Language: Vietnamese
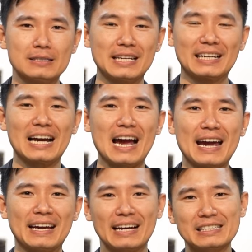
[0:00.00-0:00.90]
triển
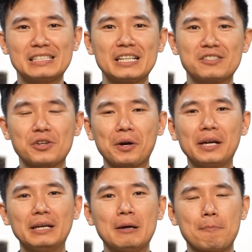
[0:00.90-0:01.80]
khai các chương trình
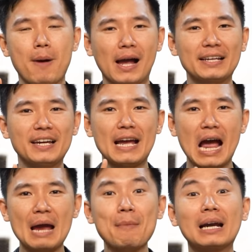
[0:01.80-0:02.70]
series mà cách đây
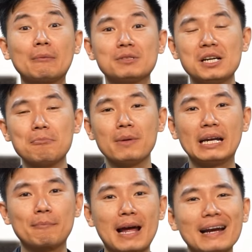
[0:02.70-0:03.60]
2-3 năm trước
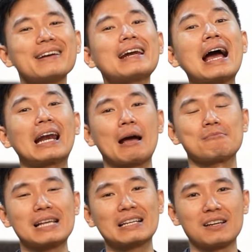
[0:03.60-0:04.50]
bên em đang
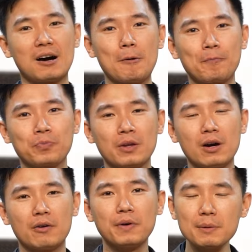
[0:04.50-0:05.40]
làm dang dở
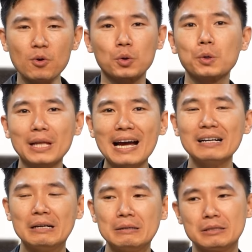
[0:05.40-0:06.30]
với một đối tác,
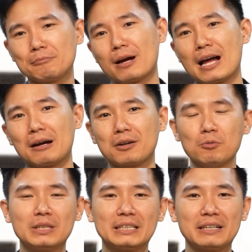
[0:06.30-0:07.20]
nhưng mà
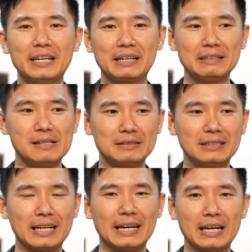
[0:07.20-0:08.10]
không thể thực hiện được
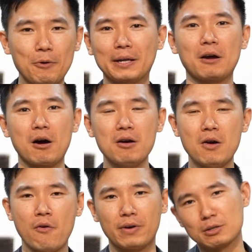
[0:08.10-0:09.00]
những cái kế hoạch đó.
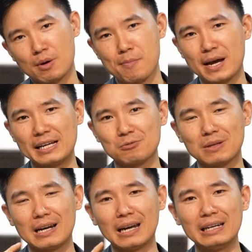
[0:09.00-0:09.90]
Và trong năm nay
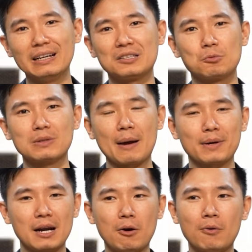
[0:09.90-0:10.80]
chúng ta lần lượt chúng ta
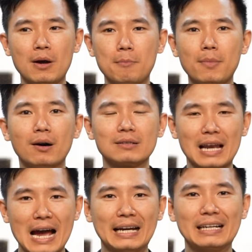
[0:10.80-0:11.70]
bắt đầu mở
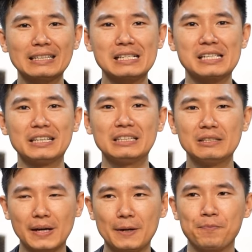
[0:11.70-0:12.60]
lại các chương trình
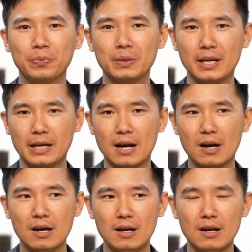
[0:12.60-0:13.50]
như vậy để